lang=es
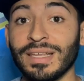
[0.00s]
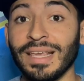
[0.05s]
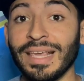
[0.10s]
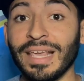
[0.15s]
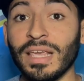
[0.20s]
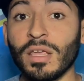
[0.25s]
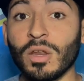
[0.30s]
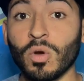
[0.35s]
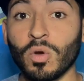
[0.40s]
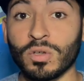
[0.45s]

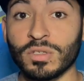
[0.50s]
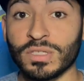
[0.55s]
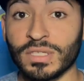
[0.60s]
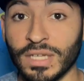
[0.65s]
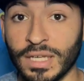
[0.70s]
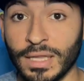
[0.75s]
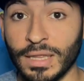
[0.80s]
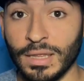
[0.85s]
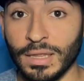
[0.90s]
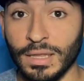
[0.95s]

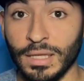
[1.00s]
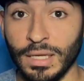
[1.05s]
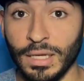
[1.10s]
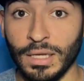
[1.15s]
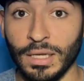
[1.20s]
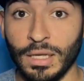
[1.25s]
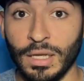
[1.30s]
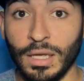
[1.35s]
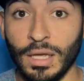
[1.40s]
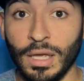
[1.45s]
inocente.
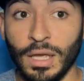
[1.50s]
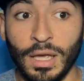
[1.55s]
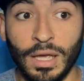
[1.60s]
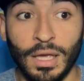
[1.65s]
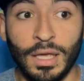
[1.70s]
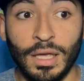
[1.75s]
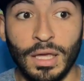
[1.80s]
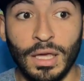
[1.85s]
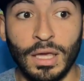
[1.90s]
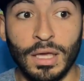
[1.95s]

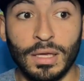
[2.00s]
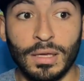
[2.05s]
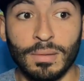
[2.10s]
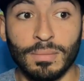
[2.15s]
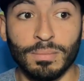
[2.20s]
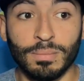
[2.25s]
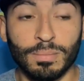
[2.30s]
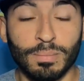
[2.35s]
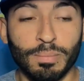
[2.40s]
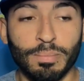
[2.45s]
Y